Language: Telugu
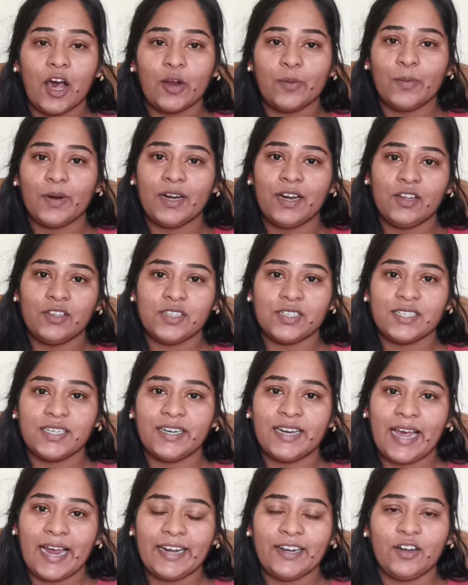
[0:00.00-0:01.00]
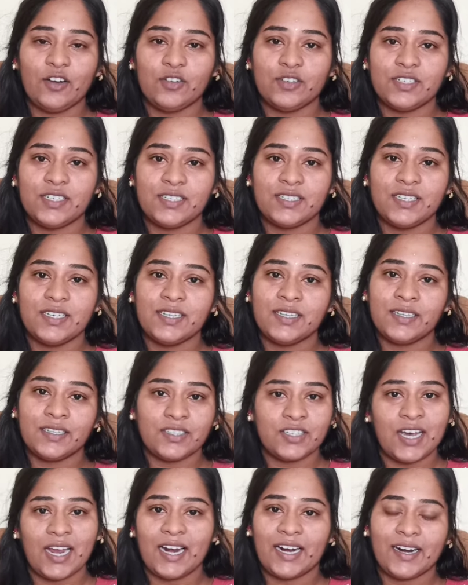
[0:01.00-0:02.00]
నార్మల్ గా వచ్చేసి డైట్ లో వచ్చేసి
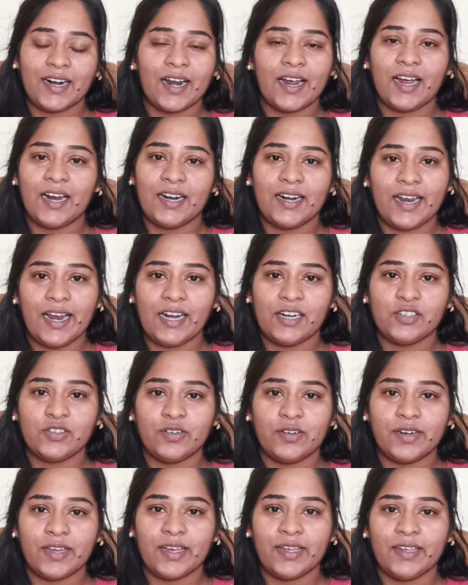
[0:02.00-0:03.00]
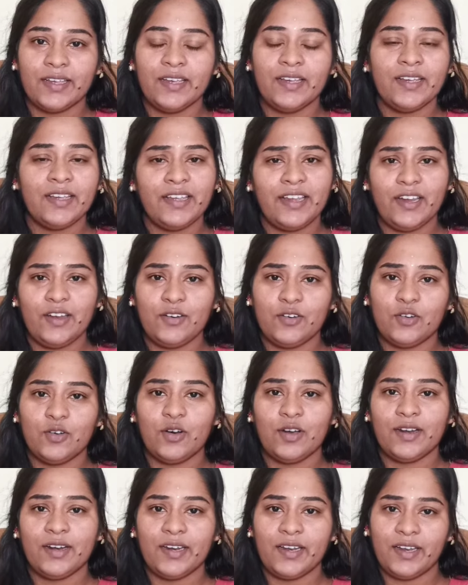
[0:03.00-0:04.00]
చాలా రకాల డైట్స్ ఉంటాయి
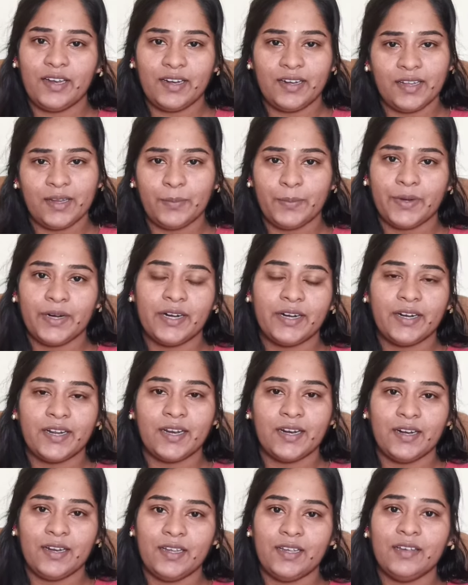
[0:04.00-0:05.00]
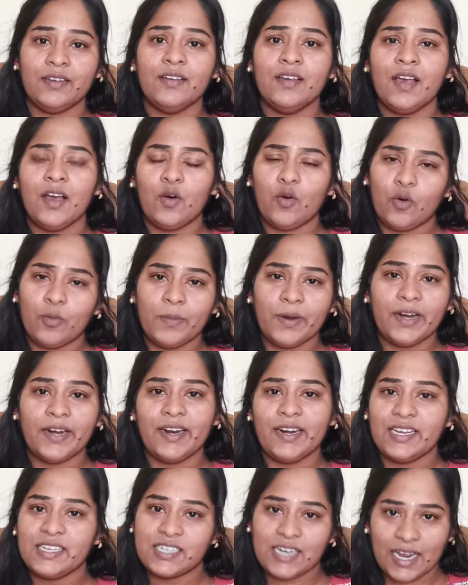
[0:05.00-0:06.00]
కీటో అని ఇంటర్మీడియట్ అని
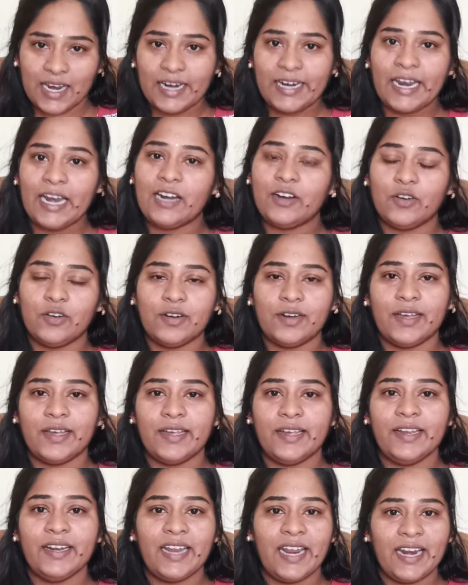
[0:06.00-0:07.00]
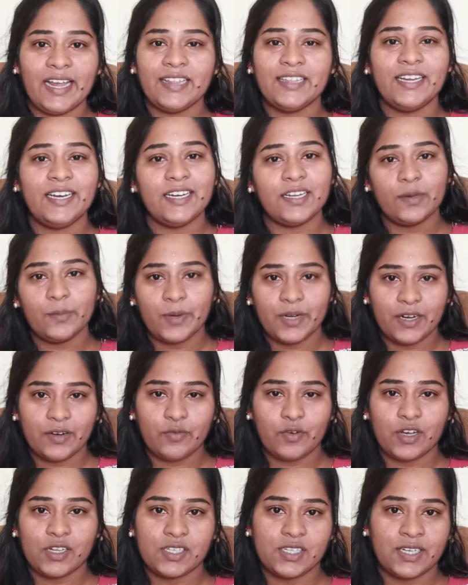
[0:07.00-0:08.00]
ఓమైడ్ అని చాలా డైట్ ఉంటాయి నేనైతే
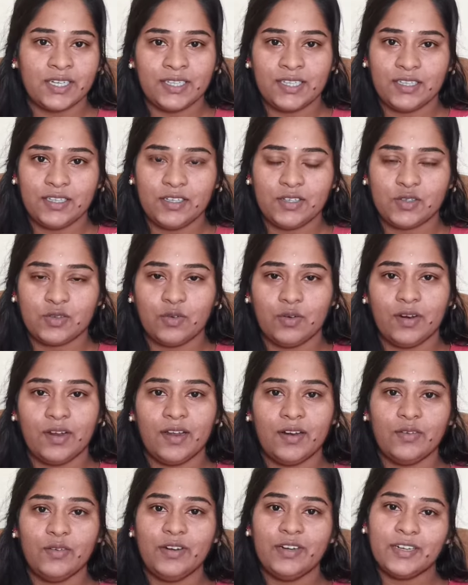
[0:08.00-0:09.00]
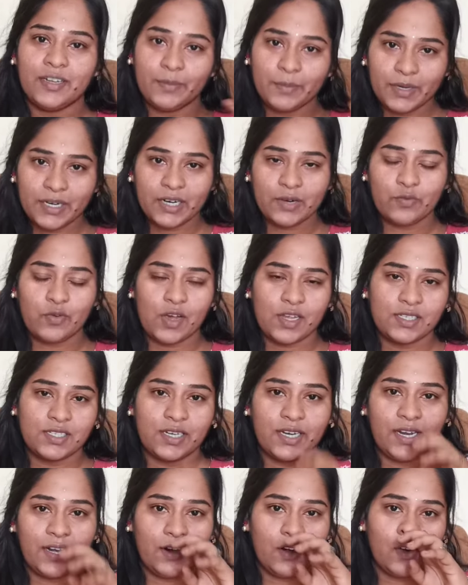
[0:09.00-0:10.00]
ఇంటర్మీడియట్ ఫాస్టింగ్ తీసుకున్నాను ఇంటర్మీడియట్
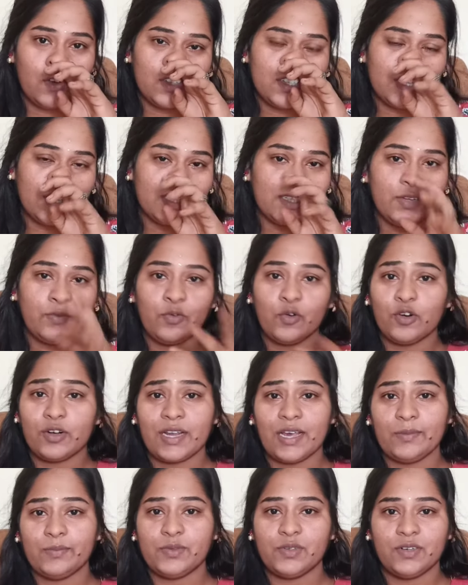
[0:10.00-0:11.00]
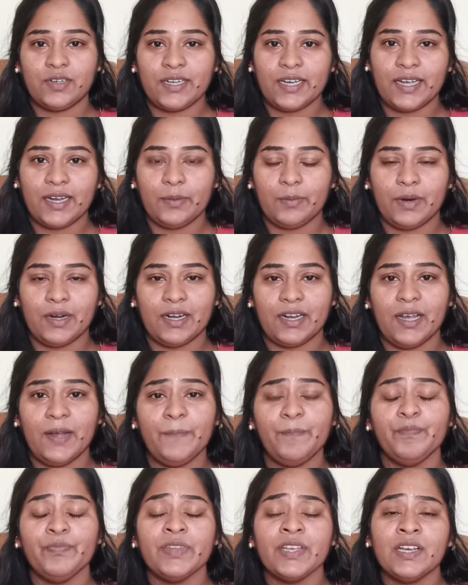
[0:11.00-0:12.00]
ఫాస్టింగ్ లో వచ్చేసి ఫోర్ టైప్స్ ఉంటాయి అనమాట
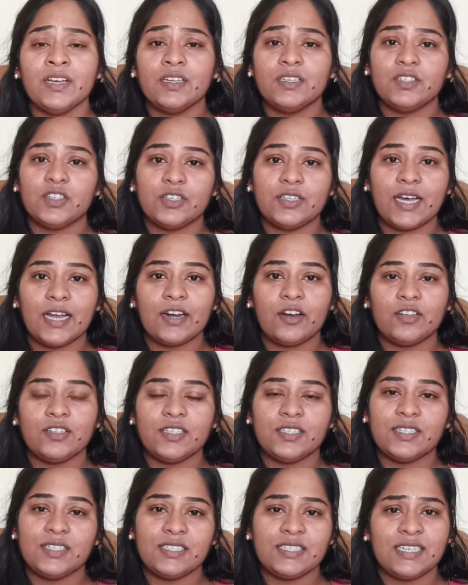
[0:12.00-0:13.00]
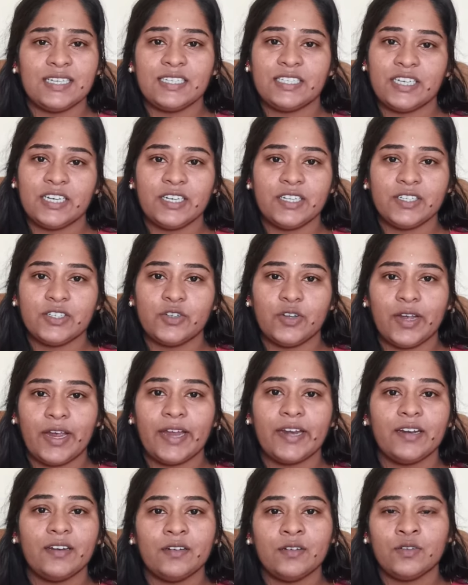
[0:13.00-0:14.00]
సో దాంట్లో వచ్చేసి సిక్స్టీన్ ఇస్ టు
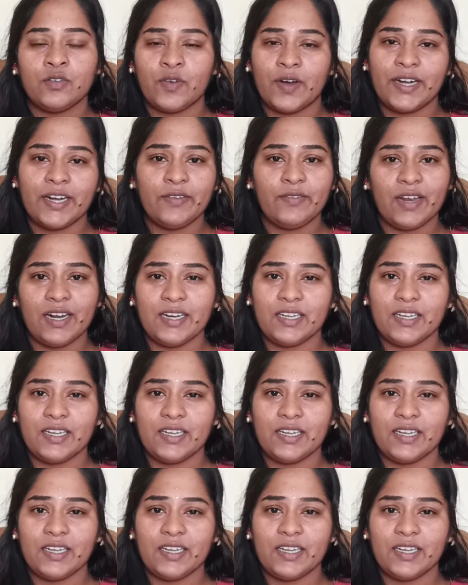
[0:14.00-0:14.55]
ఎయిట్ ట్వంటీ